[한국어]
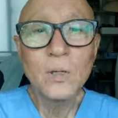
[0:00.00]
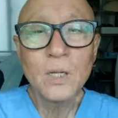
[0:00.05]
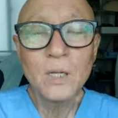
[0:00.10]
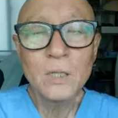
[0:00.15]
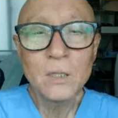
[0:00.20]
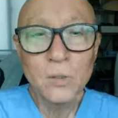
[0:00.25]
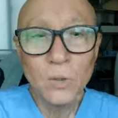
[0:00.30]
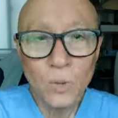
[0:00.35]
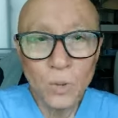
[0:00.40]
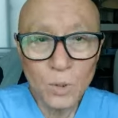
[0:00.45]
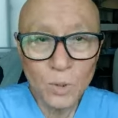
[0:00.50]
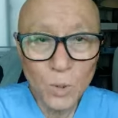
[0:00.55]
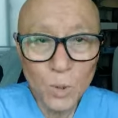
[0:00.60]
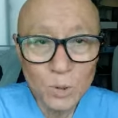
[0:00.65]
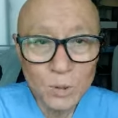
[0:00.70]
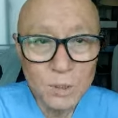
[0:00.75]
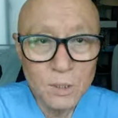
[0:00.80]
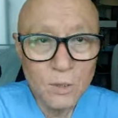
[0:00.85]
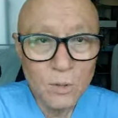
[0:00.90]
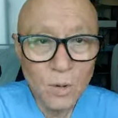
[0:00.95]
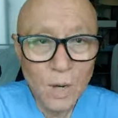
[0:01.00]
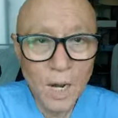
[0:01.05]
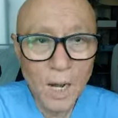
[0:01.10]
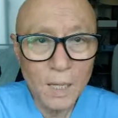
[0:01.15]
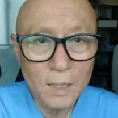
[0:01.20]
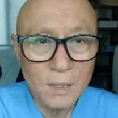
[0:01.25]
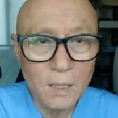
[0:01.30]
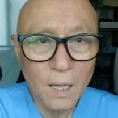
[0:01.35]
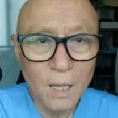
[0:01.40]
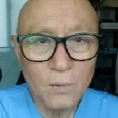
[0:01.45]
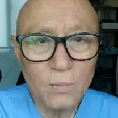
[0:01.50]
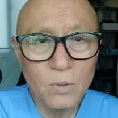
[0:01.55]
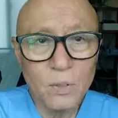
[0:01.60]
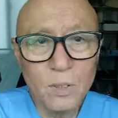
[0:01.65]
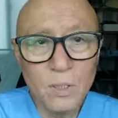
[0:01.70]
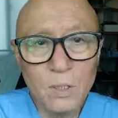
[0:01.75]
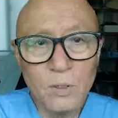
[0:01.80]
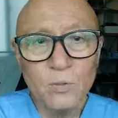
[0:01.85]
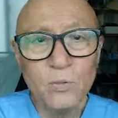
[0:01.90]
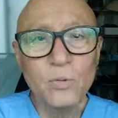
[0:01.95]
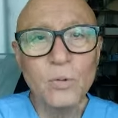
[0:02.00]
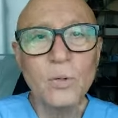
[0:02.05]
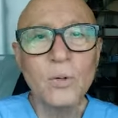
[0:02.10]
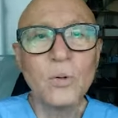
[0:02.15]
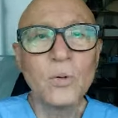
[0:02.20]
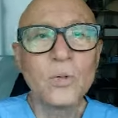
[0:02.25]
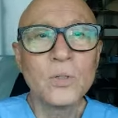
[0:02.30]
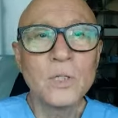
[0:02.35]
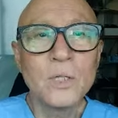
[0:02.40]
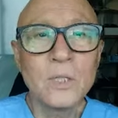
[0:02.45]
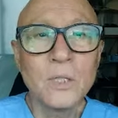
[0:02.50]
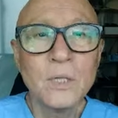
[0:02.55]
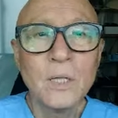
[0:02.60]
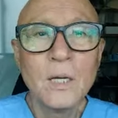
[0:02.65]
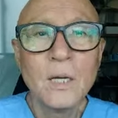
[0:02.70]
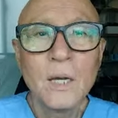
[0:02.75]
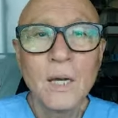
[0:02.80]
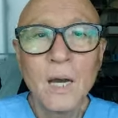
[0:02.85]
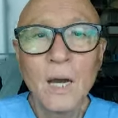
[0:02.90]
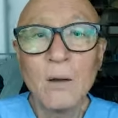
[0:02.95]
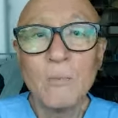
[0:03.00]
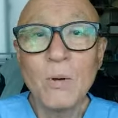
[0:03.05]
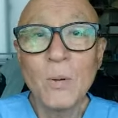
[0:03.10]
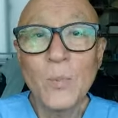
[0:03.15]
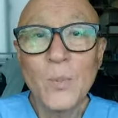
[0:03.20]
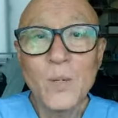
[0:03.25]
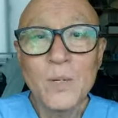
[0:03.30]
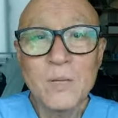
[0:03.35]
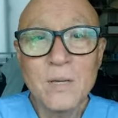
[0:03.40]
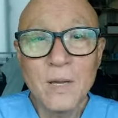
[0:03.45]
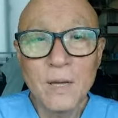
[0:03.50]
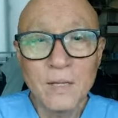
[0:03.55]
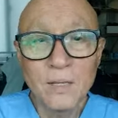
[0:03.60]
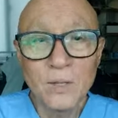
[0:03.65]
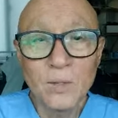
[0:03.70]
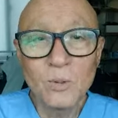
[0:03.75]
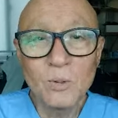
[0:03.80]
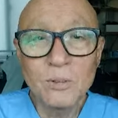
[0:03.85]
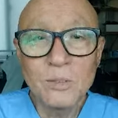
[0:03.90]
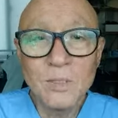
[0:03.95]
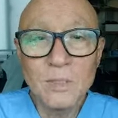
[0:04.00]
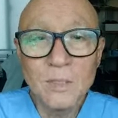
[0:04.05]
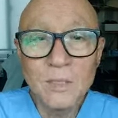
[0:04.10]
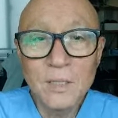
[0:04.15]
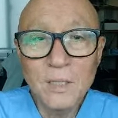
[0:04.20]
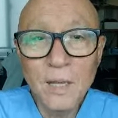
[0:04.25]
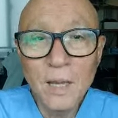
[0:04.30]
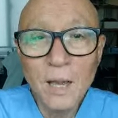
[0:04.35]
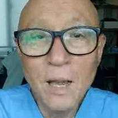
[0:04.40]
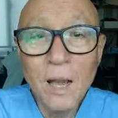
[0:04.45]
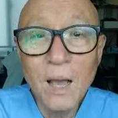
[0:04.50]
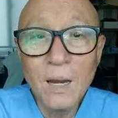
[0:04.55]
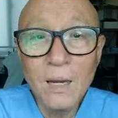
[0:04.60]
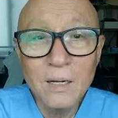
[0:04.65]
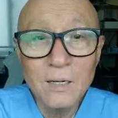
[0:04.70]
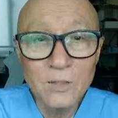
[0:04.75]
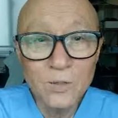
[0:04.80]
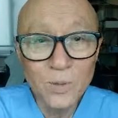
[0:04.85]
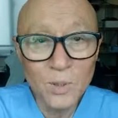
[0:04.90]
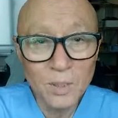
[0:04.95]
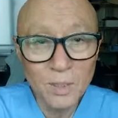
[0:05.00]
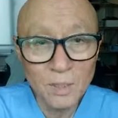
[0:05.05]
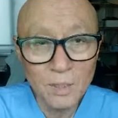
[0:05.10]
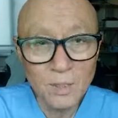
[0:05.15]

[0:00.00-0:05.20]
오는 통증과 다이빙 이후에 오는 감압병에 의한 통증이 헷갈릴 수 있기 때문에